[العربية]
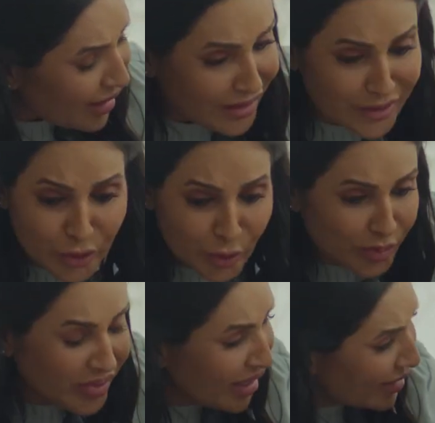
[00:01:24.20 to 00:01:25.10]
الحين هو
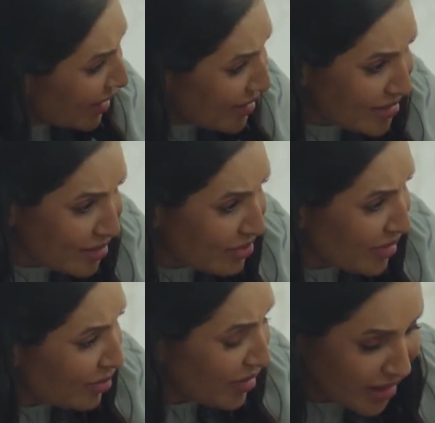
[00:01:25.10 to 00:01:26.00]
بمكان أحسن
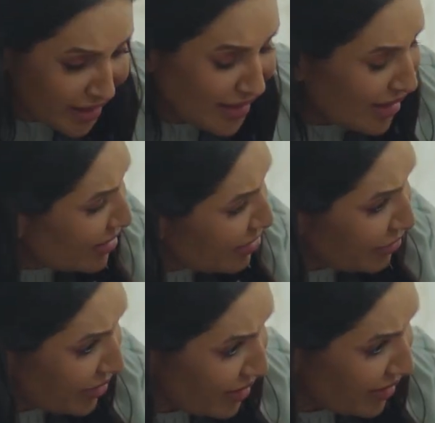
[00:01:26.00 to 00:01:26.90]
من المكان اللي إحنا
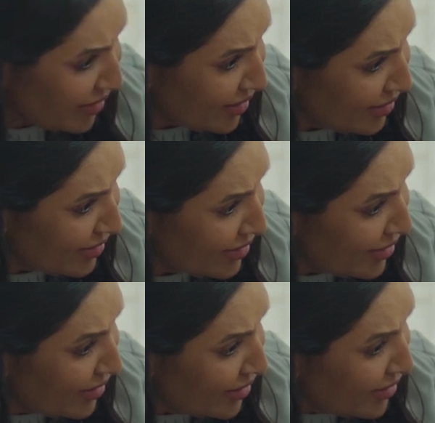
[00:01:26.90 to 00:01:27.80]
فيه
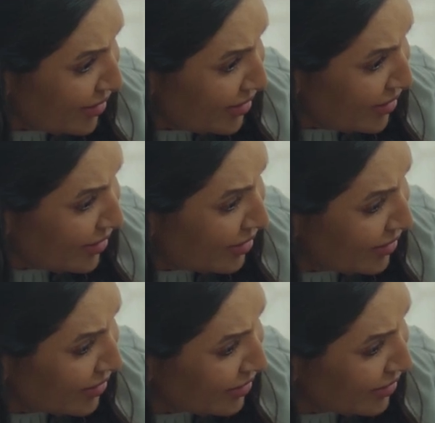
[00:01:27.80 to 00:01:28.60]
واي